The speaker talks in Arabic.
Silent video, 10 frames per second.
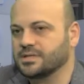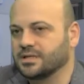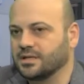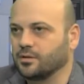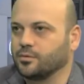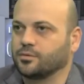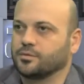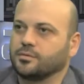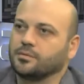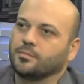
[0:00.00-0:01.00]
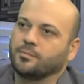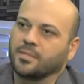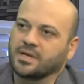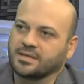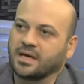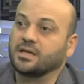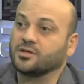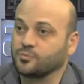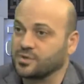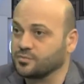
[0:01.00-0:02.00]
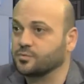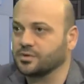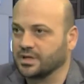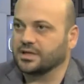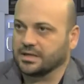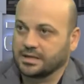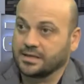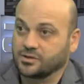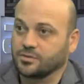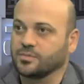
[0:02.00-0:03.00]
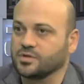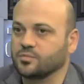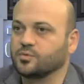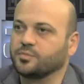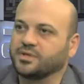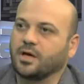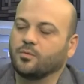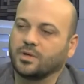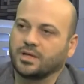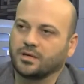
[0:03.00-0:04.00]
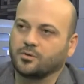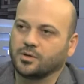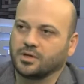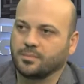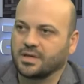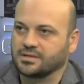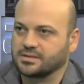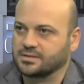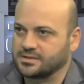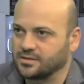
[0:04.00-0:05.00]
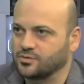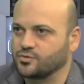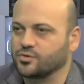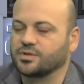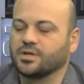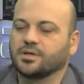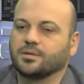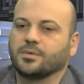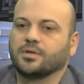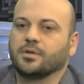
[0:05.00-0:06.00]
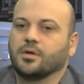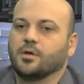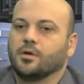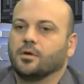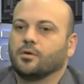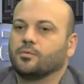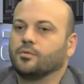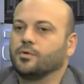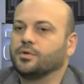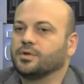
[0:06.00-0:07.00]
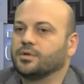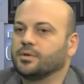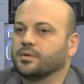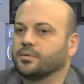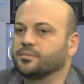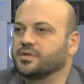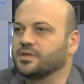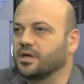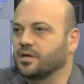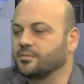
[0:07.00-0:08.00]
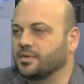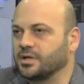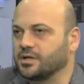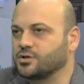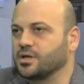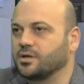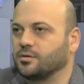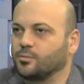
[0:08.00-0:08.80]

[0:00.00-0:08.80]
اذا ضلهم ما يتعالج مزبوط يعني العلاج المزبوط بيتحول لكرونيك بعد ست اشهر تقريبا مم. وهون بتتضخم الغشاء